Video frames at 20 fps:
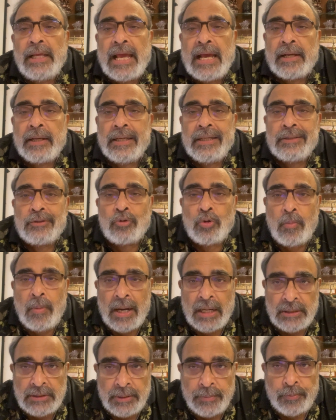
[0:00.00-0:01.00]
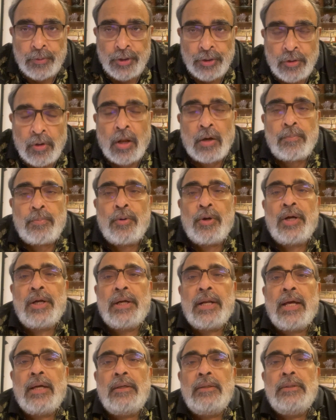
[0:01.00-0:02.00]
এক তোমার যে
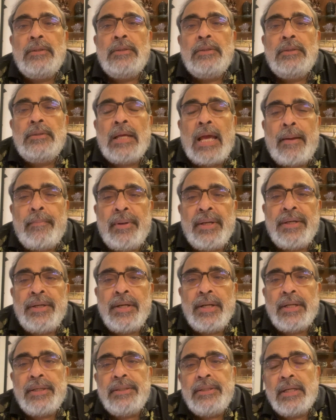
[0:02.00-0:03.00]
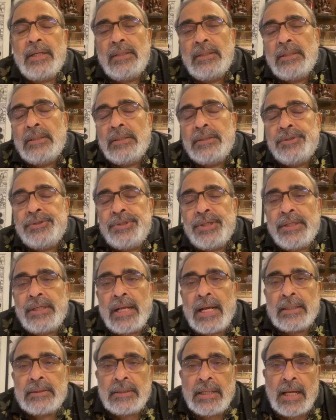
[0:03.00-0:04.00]
পরিকল্পনাটা অ্যামেন্ডেড সেটা
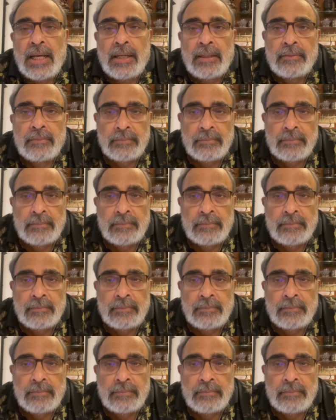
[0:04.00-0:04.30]
একটা